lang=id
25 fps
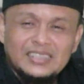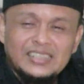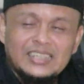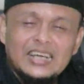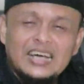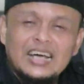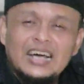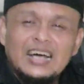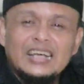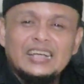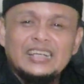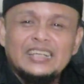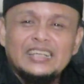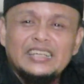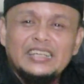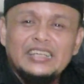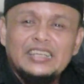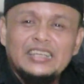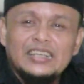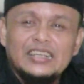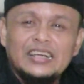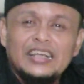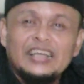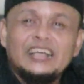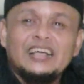
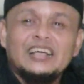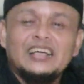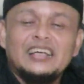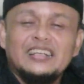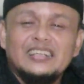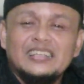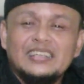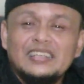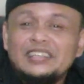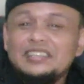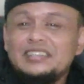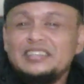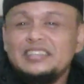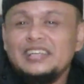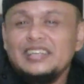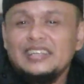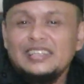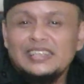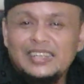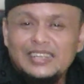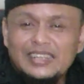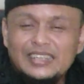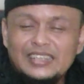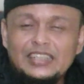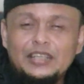dari rekan kita
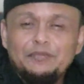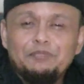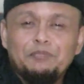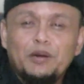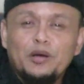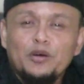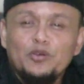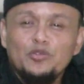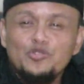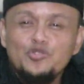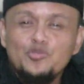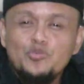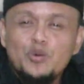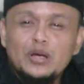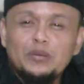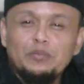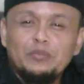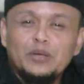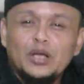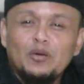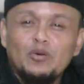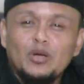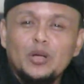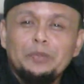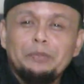ya di Paguyuban
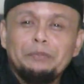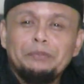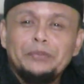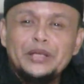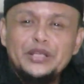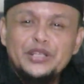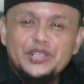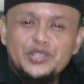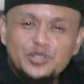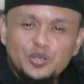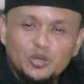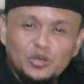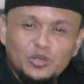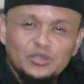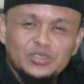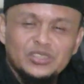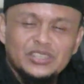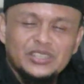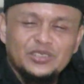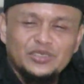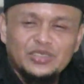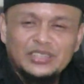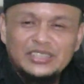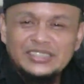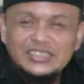melawan Pinjols
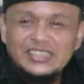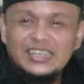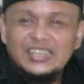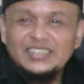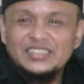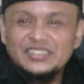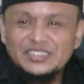Indonesia